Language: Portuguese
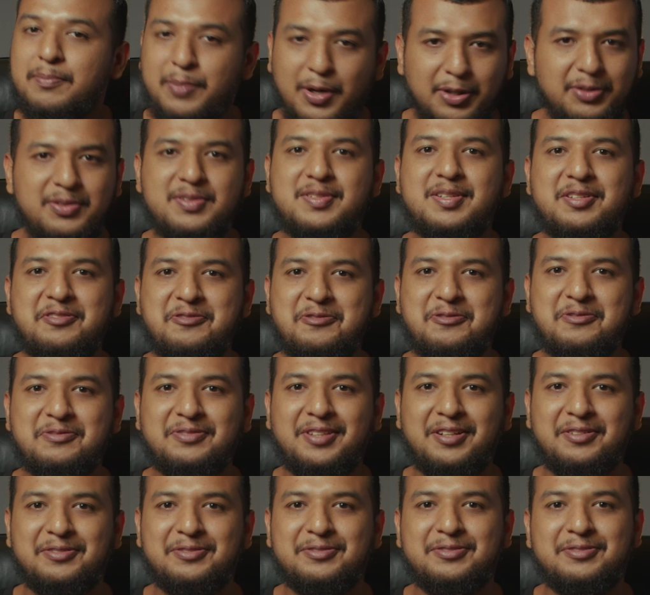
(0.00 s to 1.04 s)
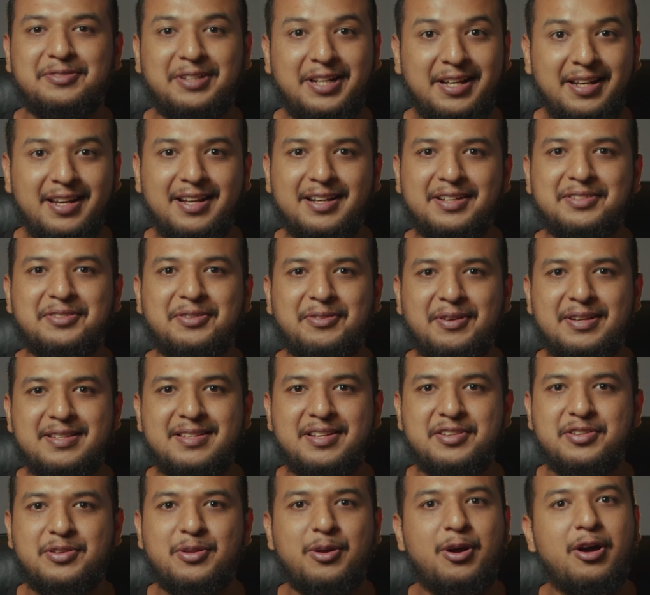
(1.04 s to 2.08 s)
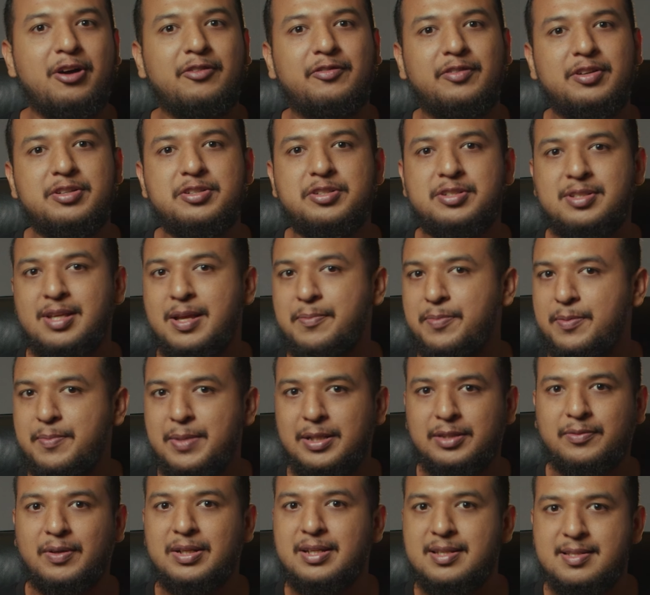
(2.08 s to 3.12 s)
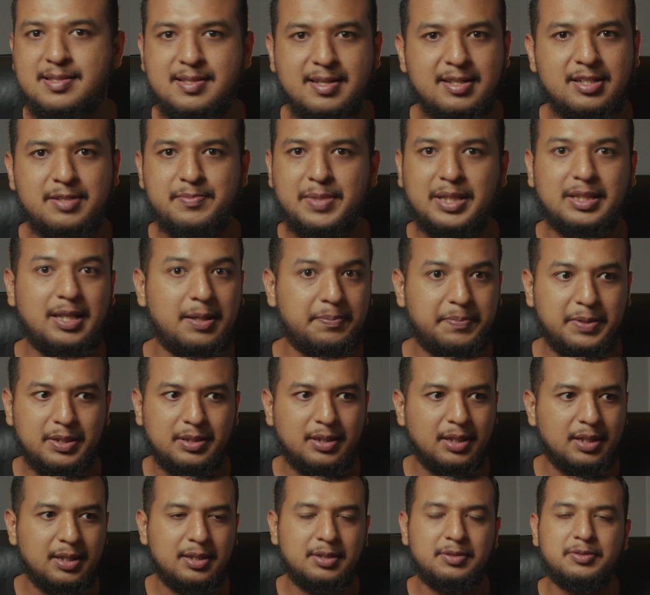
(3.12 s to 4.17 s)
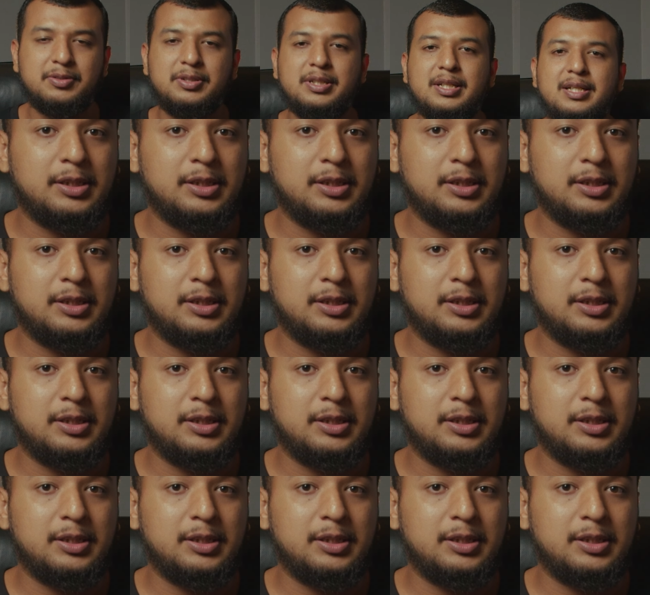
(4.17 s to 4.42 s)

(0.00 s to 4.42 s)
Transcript: produzindo conteúdo, criando coisas novas, sempre me atualizando, me adaptando.